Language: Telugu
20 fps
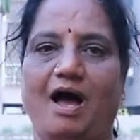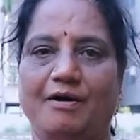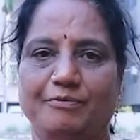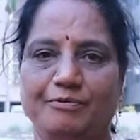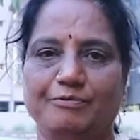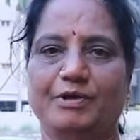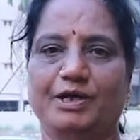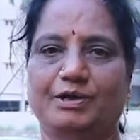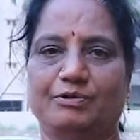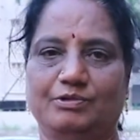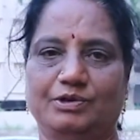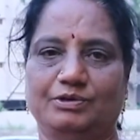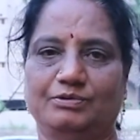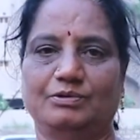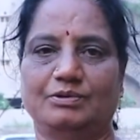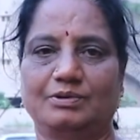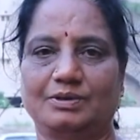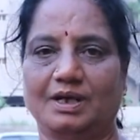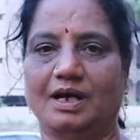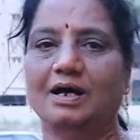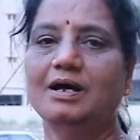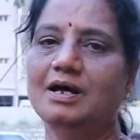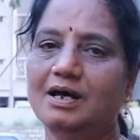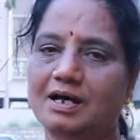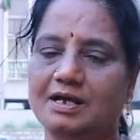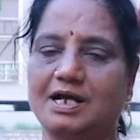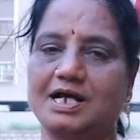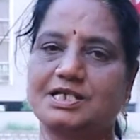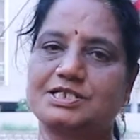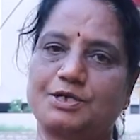అవివేకం అనుకుంటున్నా
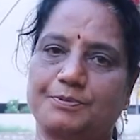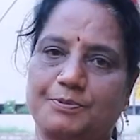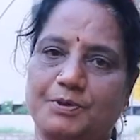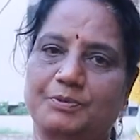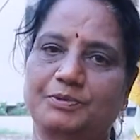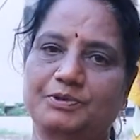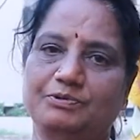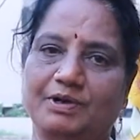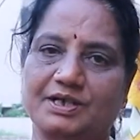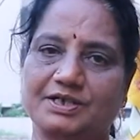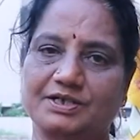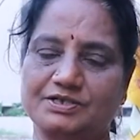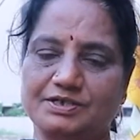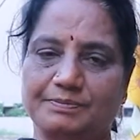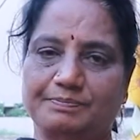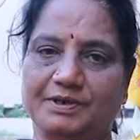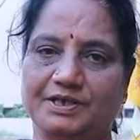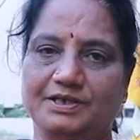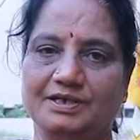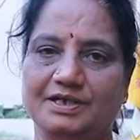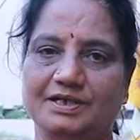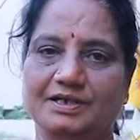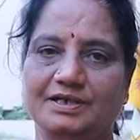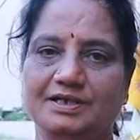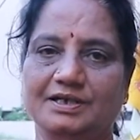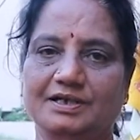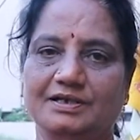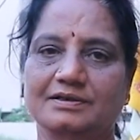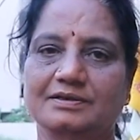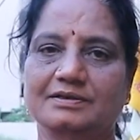రాష్ట్ర ప్రభుత్వానికి చెప్పేది నేను
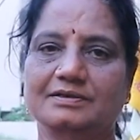ఇది